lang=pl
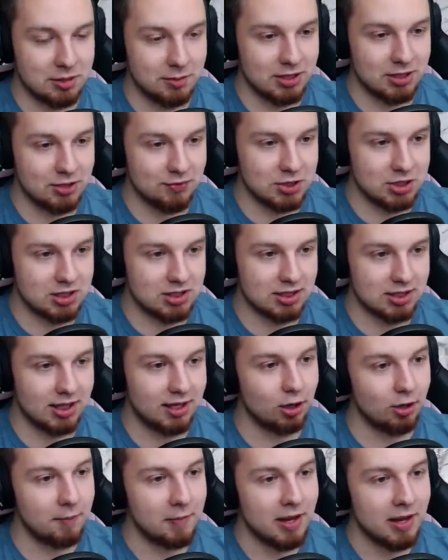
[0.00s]
mieć
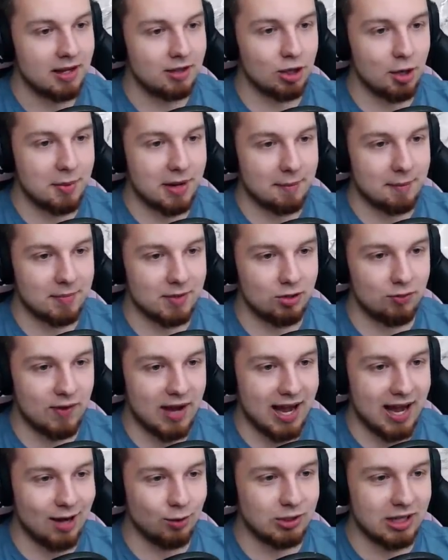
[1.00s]
wszystkiego. Dobra,
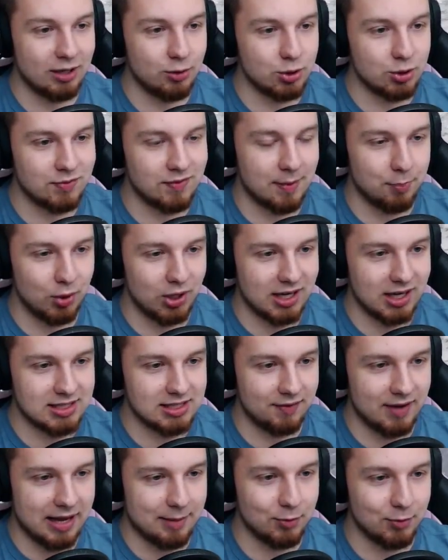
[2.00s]
dwa auta już wam
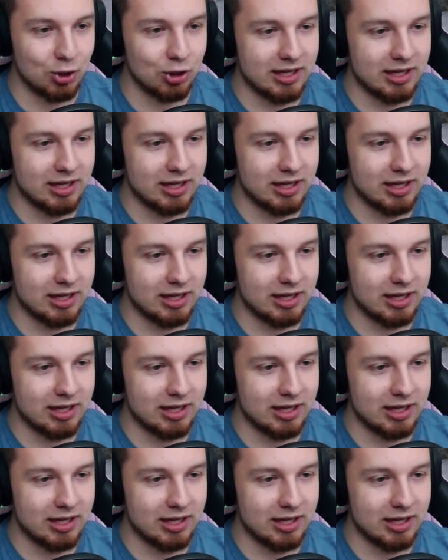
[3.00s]
pokazywałem,